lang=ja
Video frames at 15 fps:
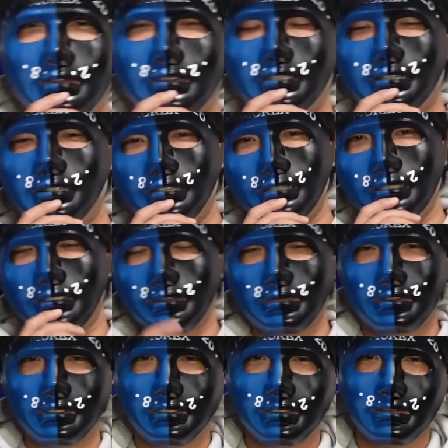あ、残念なの
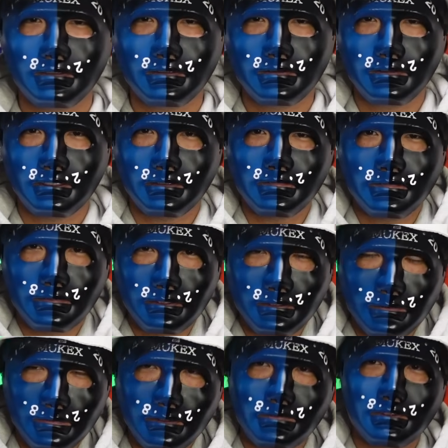かハッピー
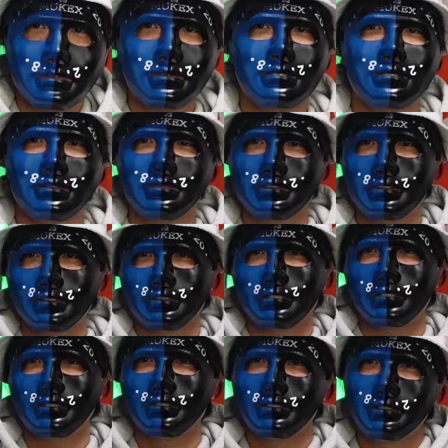なのかこれは分かりません
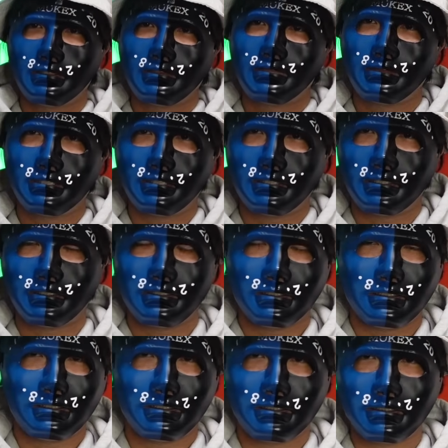がま
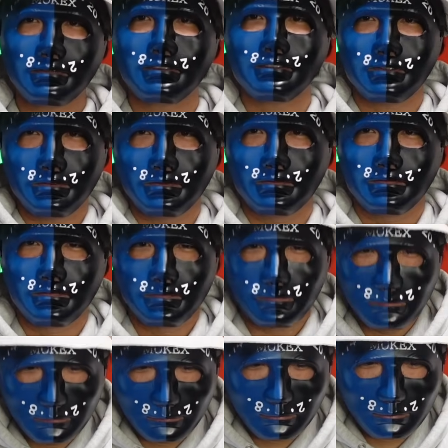ああるでしょう
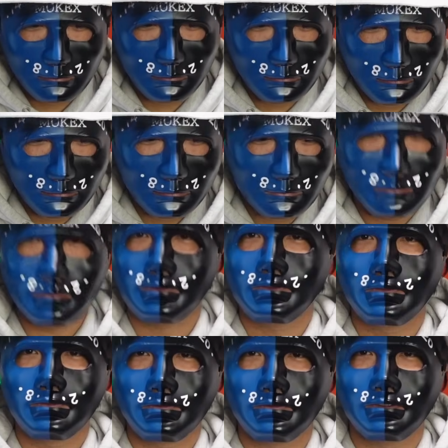うん、仕方ないでしょうと
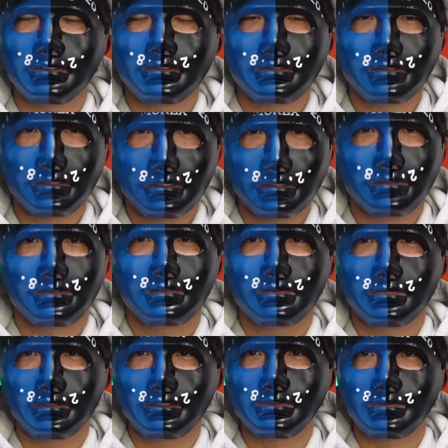いうとこです。はい、今
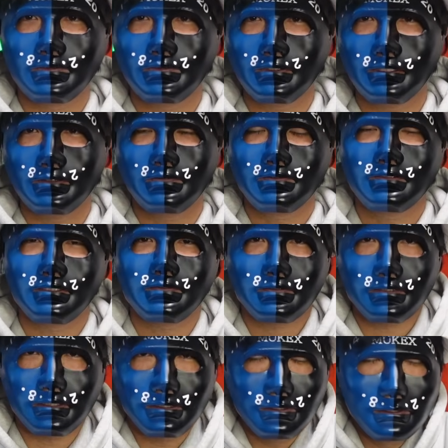日はね、速報でお伝えしま
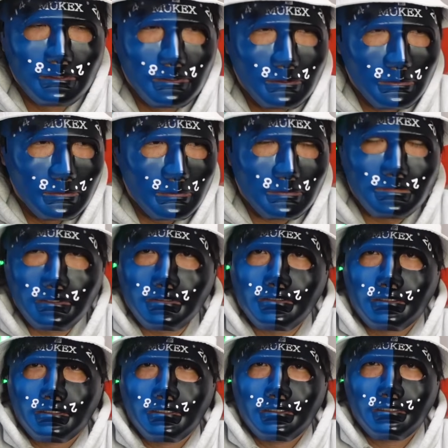した。ぜひ皆
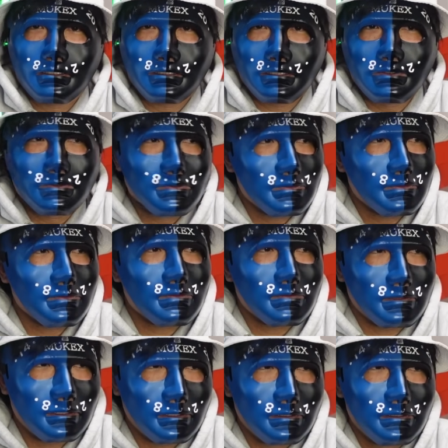さん、えー、何か予想と
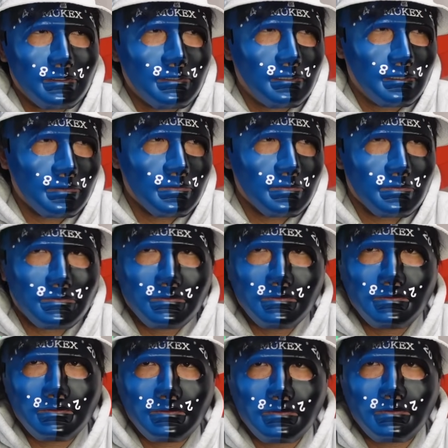か、あと
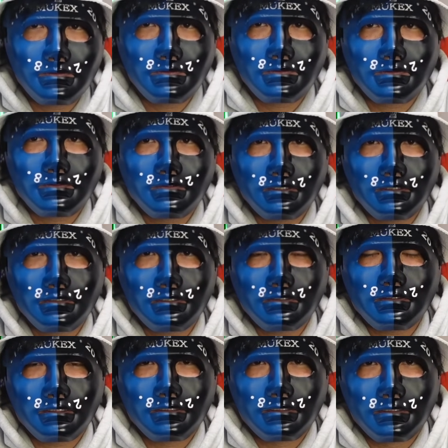今後、正規転
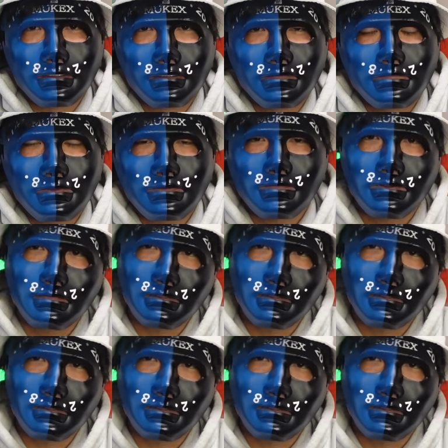算でね、もしもう